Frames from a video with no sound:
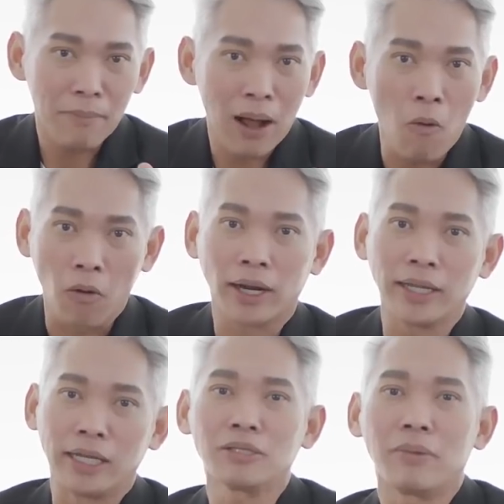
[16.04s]
อกมา6ก
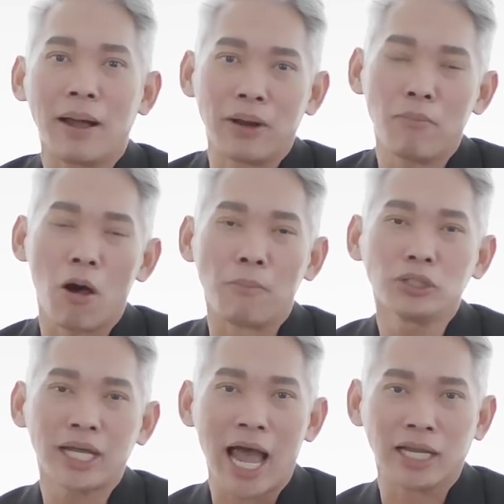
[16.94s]
ลิ่นสำหรับน้ำหอม
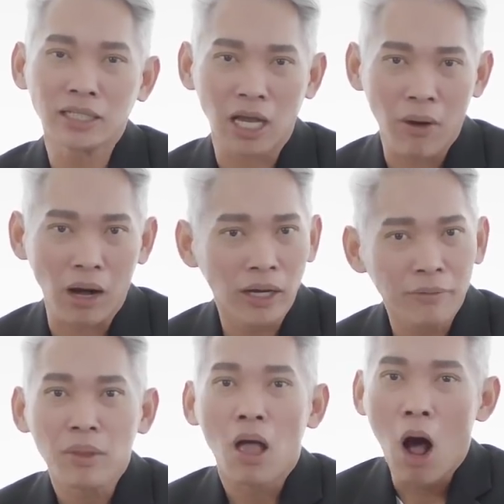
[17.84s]
ผู้ชายที่ชายว่าเอ้ย
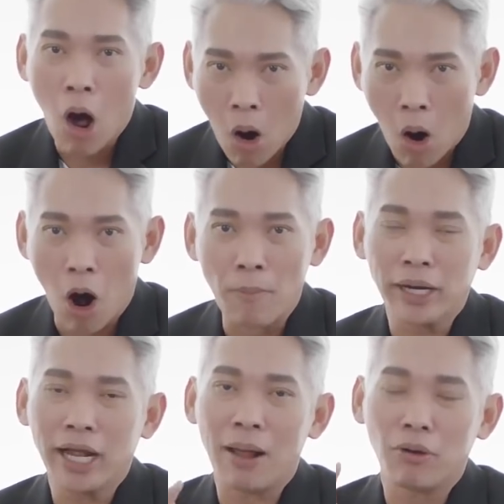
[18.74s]
หอม
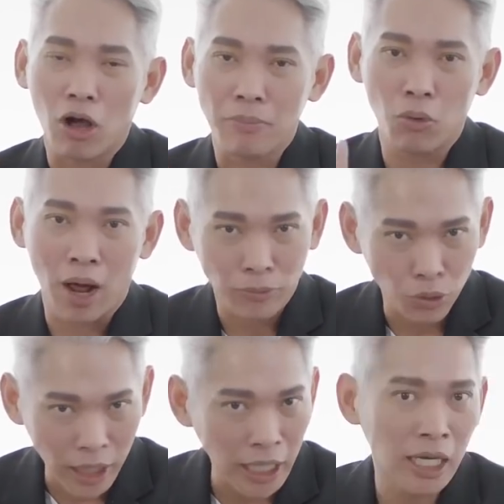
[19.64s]
นะครับแล้วก็มีความ
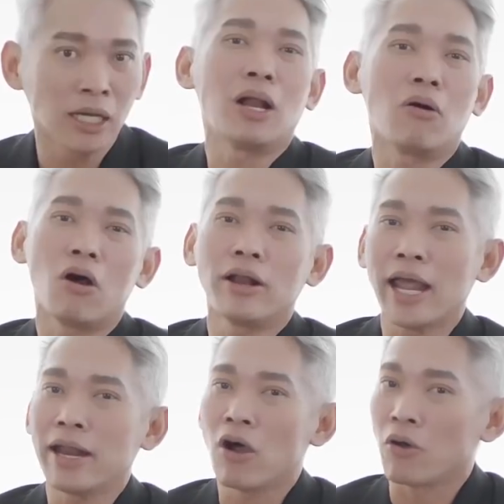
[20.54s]
ยูนิคแล้วก็
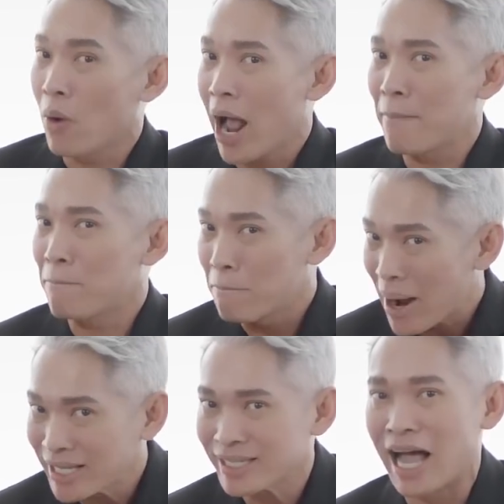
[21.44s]
แน่นอนว่า
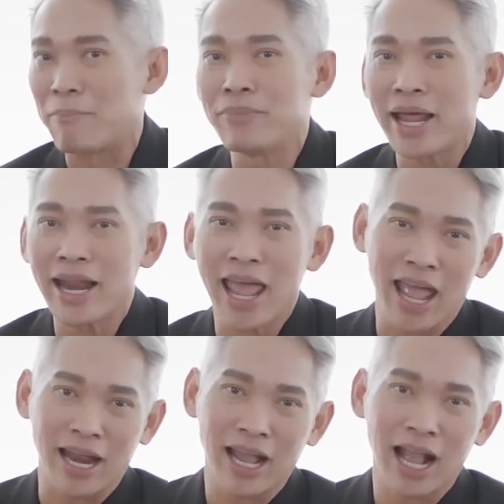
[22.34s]
ไม่ซ้ำ
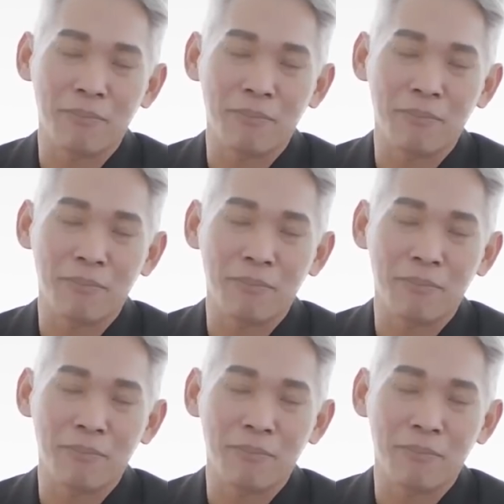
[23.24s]
แน่ๆนะ